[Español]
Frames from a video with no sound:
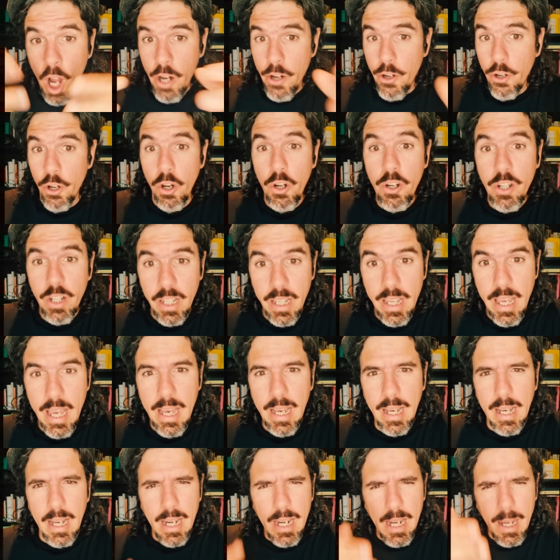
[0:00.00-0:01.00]
no
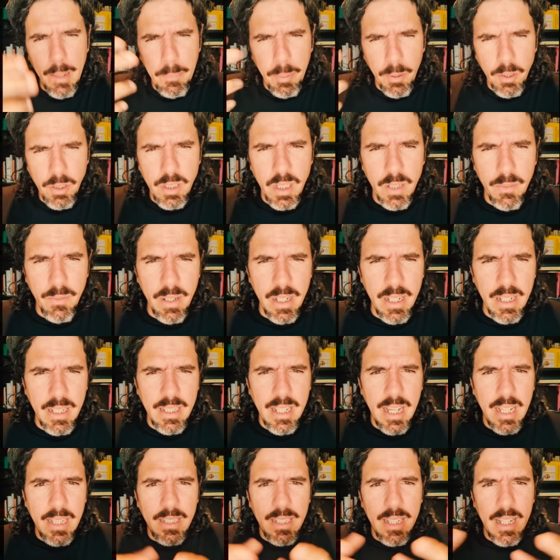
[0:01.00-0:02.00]
niega la
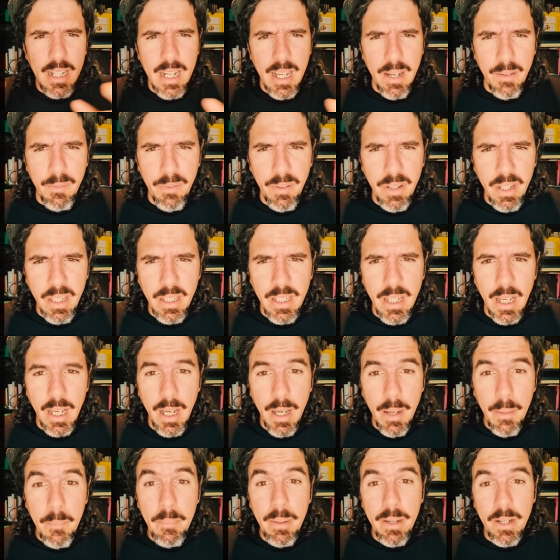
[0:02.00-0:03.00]
posibilidad de la vida,